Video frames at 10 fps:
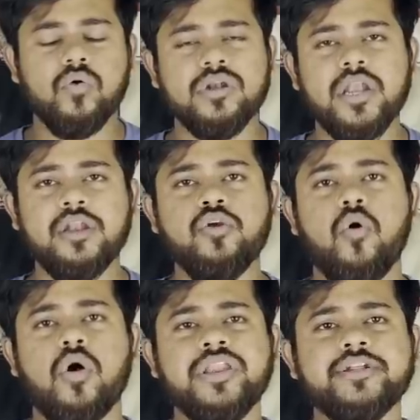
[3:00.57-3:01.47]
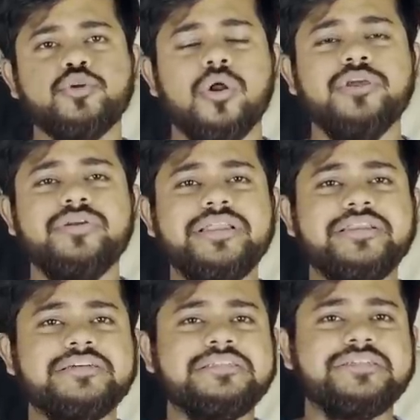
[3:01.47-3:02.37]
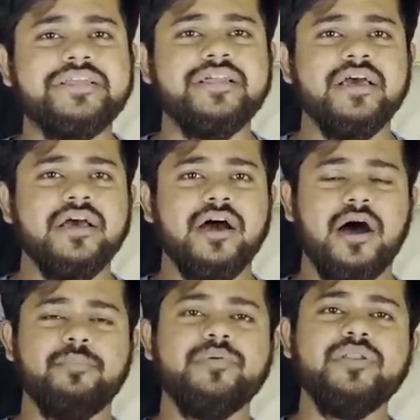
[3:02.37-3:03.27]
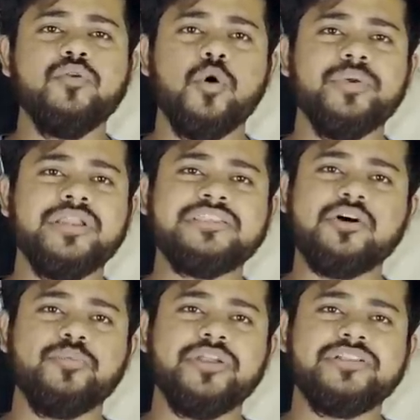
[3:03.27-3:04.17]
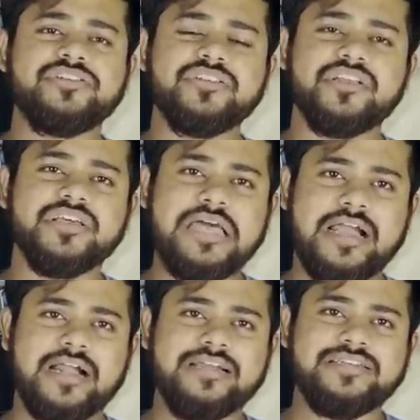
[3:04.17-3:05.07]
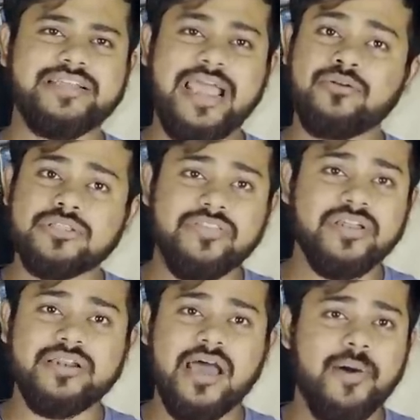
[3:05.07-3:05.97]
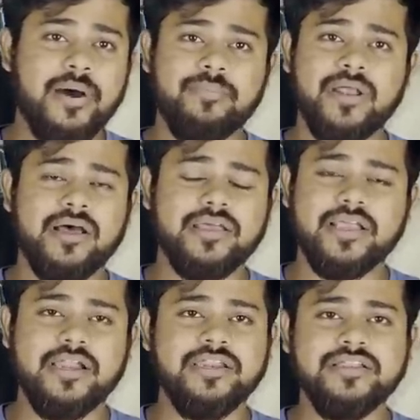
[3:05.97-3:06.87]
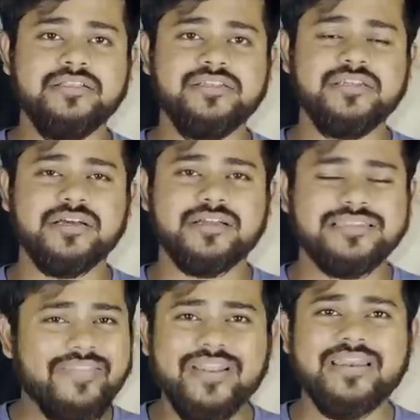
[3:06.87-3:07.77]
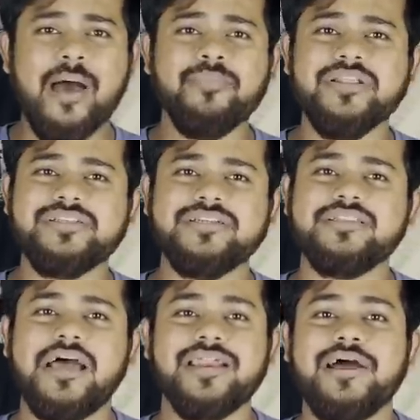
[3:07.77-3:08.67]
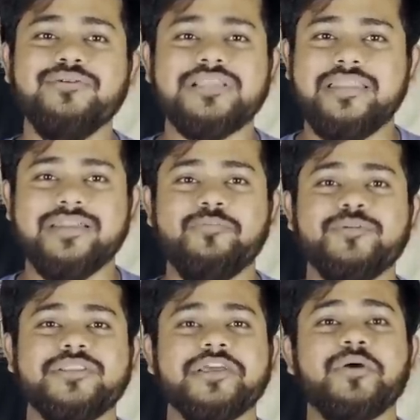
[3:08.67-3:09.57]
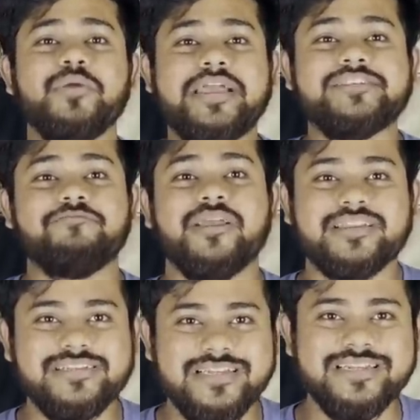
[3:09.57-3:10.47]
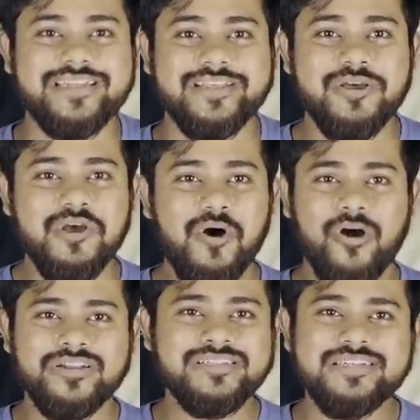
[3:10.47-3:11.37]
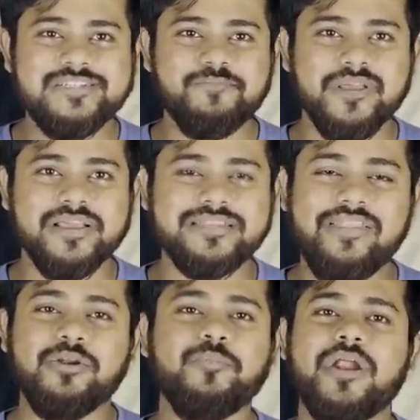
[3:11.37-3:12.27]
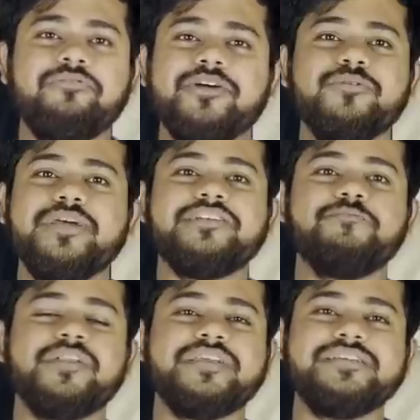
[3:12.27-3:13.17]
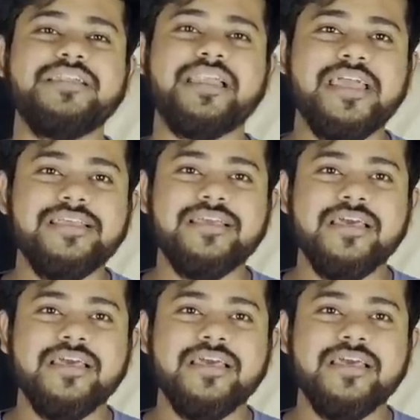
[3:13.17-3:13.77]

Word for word: অন্যান্য অনেক টলিউড ইন্ডাস্ট্রির বিভিন্ন অভিনেতা অভিনেত্রীদেরকে দেখা গেছে কেন তাদের নাম আমরা এখানে নিচ্ছি না তাদের নাম নিচ্ছি না তার কারণ তাদের ওপর থেকে কোনো এক্সপেকটেশনই নেই অনেস্টলি স্পিকিং তাদের উপর আমাদের কোনো এক্সপেকটেশন নেই